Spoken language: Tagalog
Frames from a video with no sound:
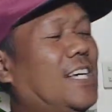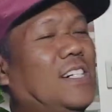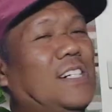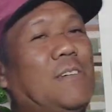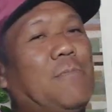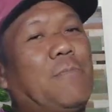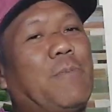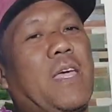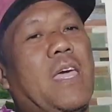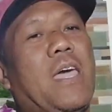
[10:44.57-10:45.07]

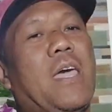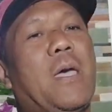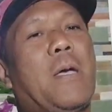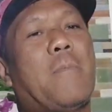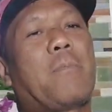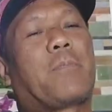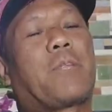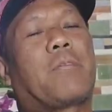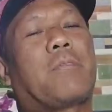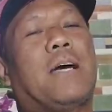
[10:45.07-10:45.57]
na, oh.
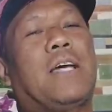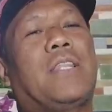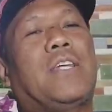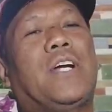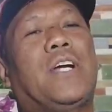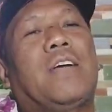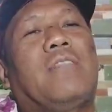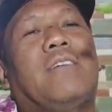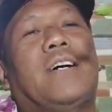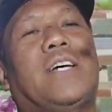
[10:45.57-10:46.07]

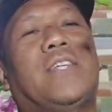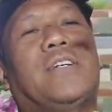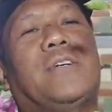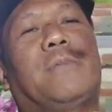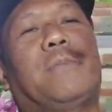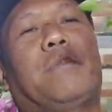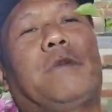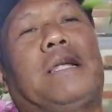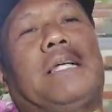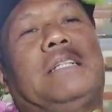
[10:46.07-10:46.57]
Mother na
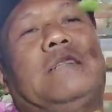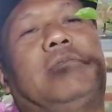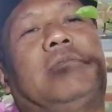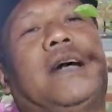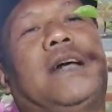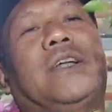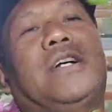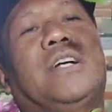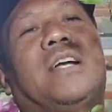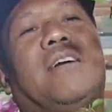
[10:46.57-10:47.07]
mother plot.
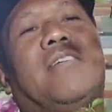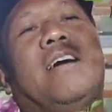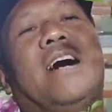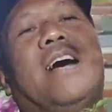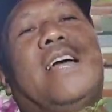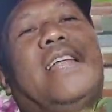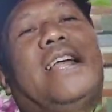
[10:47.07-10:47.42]
Mother na